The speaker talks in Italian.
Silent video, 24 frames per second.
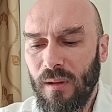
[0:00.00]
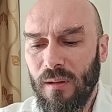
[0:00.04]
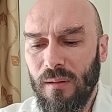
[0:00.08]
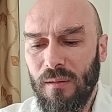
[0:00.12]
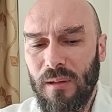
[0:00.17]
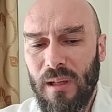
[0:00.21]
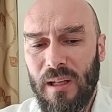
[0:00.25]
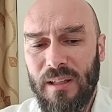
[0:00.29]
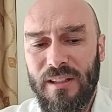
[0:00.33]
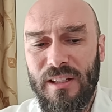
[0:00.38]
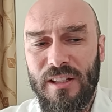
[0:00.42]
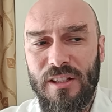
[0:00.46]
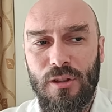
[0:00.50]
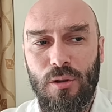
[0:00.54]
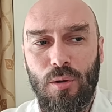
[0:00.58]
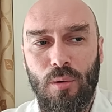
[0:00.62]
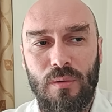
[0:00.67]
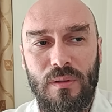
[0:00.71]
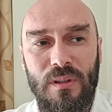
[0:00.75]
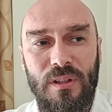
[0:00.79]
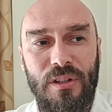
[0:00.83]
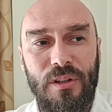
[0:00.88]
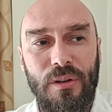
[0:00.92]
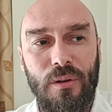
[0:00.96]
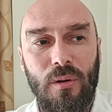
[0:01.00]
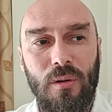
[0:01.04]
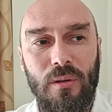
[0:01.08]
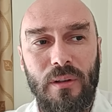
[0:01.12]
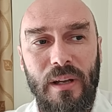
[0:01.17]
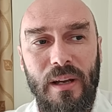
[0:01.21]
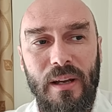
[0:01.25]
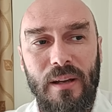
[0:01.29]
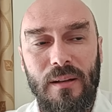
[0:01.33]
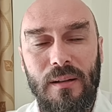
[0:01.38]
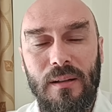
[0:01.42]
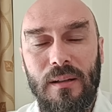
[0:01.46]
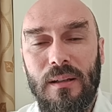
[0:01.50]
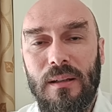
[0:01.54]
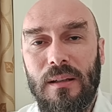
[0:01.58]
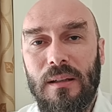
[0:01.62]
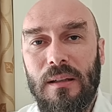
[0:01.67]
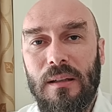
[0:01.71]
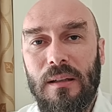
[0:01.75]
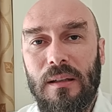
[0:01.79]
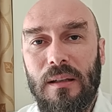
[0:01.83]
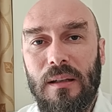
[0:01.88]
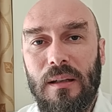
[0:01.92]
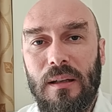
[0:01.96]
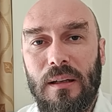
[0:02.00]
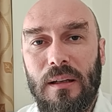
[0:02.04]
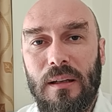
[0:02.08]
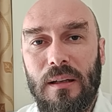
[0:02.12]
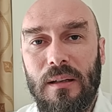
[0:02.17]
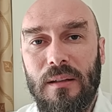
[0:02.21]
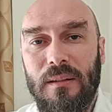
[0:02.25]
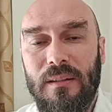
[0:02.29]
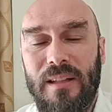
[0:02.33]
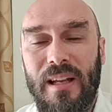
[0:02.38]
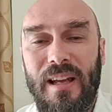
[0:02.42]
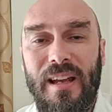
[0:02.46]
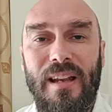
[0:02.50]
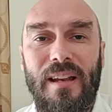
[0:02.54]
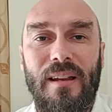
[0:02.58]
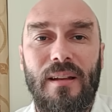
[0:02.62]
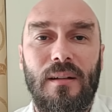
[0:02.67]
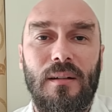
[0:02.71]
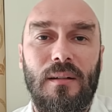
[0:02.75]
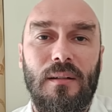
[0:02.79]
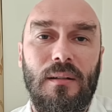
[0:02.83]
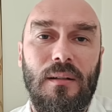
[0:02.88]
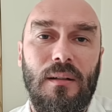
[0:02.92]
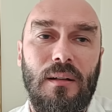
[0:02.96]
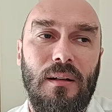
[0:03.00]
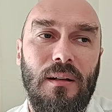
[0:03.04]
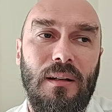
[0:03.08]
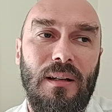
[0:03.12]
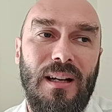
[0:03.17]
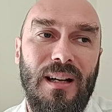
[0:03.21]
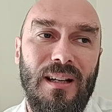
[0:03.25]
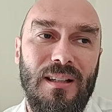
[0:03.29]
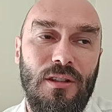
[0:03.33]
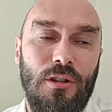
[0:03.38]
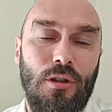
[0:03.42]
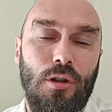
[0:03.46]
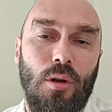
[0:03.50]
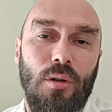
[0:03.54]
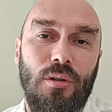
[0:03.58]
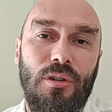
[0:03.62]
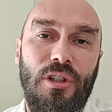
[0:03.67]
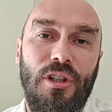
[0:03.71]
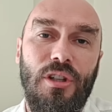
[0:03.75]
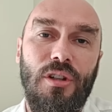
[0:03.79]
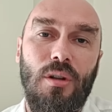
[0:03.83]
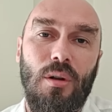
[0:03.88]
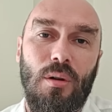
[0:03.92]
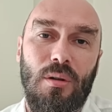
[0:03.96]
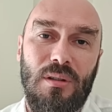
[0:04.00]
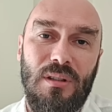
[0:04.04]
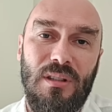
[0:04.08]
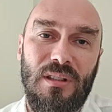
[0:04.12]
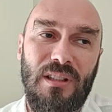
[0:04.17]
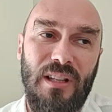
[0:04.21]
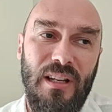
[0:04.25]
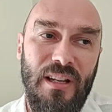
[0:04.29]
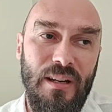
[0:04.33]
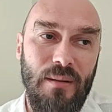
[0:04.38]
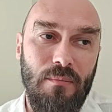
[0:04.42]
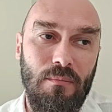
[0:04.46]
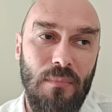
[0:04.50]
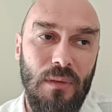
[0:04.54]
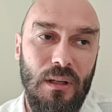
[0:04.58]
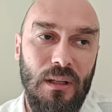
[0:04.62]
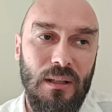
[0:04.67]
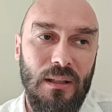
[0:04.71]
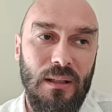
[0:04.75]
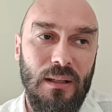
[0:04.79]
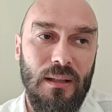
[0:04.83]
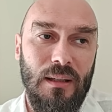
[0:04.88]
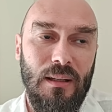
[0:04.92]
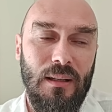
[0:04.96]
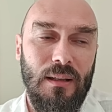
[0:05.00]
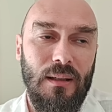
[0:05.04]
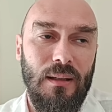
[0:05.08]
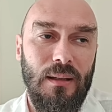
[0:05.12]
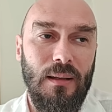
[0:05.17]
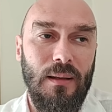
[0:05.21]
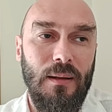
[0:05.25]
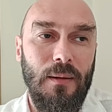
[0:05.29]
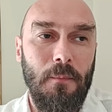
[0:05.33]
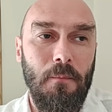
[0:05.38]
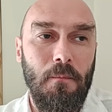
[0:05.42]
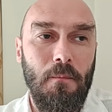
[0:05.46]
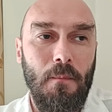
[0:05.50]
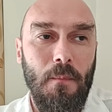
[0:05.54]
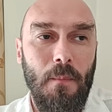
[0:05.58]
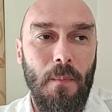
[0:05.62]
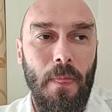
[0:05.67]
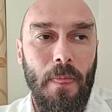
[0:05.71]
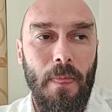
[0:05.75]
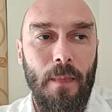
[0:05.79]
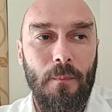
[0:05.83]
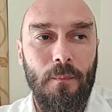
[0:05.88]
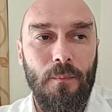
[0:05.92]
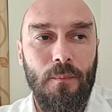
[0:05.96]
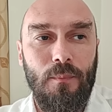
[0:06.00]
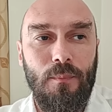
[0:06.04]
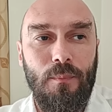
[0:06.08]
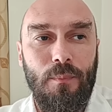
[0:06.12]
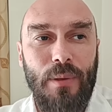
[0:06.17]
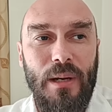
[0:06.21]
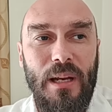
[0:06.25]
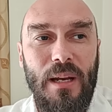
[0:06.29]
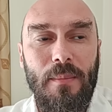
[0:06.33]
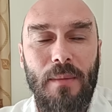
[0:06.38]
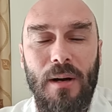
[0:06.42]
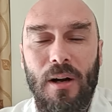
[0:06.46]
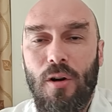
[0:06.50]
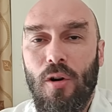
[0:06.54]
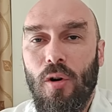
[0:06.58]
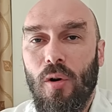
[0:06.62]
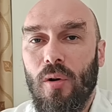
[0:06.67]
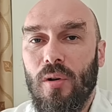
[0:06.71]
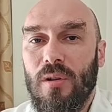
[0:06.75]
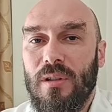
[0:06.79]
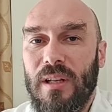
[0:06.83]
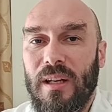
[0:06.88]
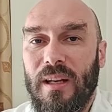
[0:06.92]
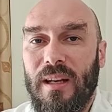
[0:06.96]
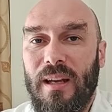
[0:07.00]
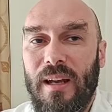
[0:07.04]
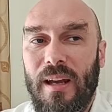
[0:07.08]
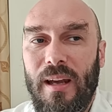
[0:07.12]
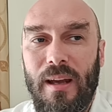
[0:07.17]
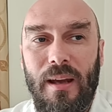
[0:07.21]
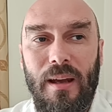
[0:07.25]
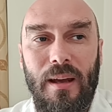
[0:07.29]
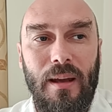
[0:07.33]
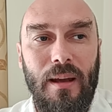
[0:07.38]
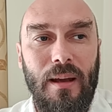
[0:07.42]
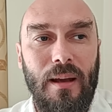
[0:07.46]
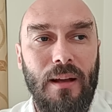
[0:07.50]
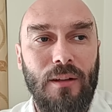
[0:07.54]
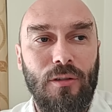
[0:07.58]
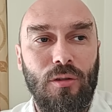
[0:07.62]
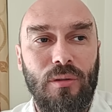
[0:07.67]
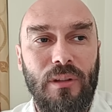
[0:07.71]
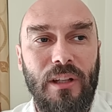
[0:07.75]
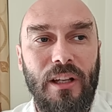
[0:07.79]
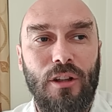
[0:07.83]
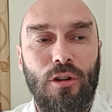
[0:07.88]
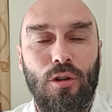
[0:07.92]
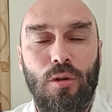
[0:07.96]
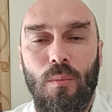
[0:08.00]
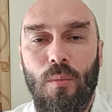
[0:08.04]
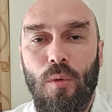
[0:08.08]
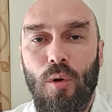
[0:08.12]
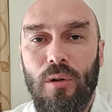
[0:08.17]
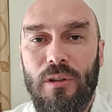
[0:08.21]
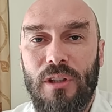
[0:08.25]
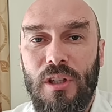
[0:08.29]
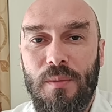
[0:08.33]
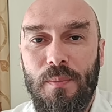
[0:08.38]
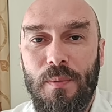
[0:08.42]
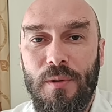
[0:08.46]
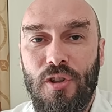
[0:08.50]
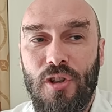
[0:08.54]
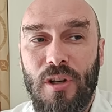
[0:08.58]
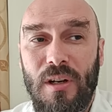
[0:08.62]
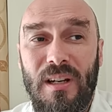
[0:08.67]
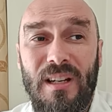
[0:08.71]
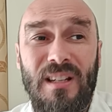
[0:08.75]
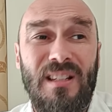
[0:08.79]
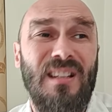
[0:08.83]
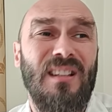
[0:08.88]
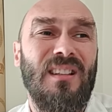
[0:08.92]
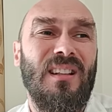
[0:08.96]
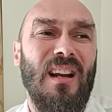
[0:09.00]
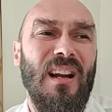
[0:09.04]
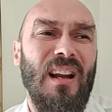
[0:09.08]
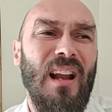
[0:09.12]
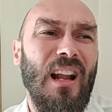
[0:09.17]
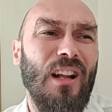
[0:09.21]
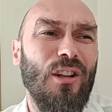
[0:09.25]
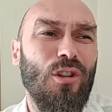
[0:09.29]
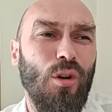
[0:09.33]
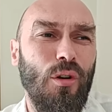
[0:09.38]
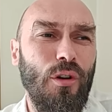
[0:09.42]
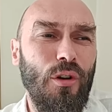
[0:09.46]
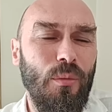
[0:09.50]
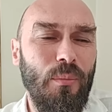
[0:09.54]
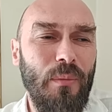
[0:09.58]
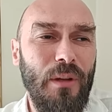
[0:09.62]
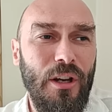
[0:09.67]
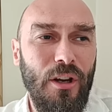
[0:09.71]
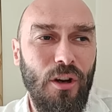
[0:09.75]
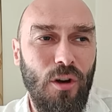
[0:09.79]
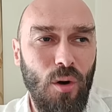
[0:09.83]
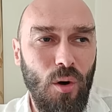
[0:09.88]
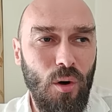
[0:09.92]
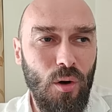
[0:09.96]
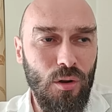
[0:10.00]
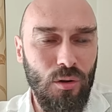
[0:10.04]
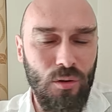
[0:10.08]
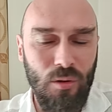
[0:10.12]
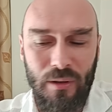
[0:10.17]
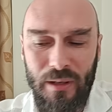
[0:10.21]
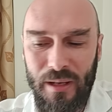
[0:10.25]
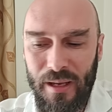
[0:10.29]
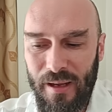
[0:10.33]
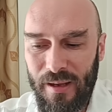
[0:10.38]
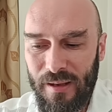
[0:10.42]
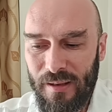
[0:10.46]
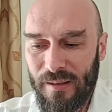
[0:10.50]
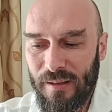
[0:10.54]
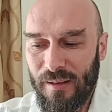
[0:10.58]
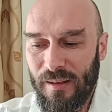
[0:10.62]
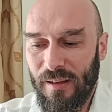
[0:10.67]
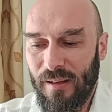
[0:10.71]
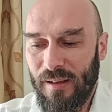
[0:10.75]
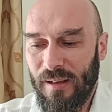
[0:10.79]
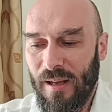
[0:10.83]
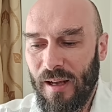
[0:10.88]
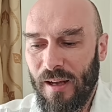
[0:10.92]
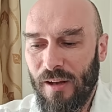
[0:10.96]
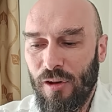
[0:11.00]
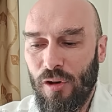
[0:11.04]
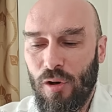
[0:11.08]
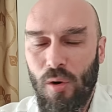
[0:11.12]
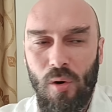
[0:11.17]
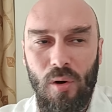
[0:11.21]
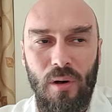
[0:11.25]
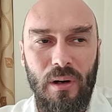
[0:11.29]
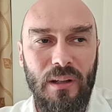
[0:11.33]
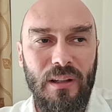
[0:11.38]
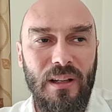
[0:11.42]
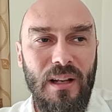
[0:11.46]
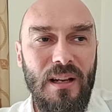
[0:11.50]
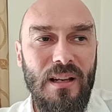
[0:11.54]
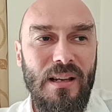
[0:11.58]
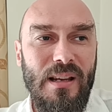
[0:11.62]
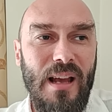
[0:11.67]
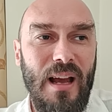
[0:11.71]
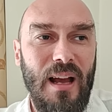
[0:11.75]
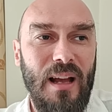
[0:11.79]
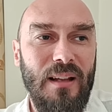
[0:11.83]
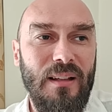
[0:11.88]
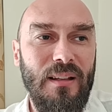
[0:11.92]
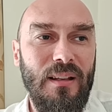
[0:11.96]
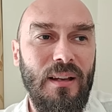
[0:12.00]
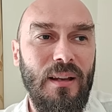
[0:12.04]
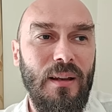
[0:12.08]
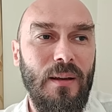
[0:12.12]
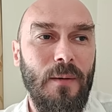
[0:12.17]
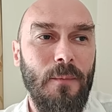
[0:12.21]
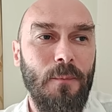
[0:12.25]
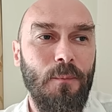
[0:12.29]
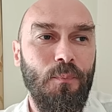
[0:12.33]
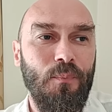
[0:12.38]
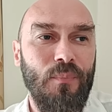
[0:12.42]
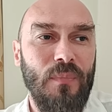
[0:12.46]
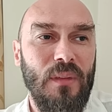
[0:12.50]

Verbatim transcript: la distruzione eh, dei eh, gasdotti Nord Stream, ehm, prima cosa che hanno detto molti specialisti, tra l'altro io mi ricordo che ancora negli anni